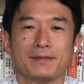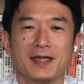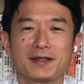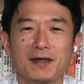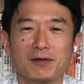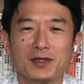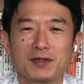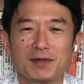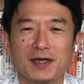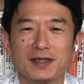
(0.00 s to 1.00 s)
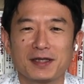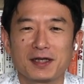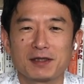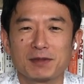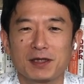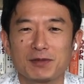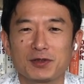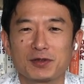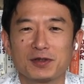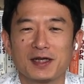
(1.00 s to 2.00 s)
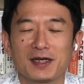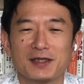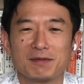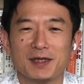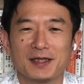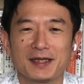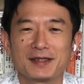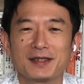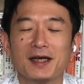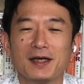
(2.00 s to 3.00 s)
皆さんこんにちは。中島ナビ塾の中島です。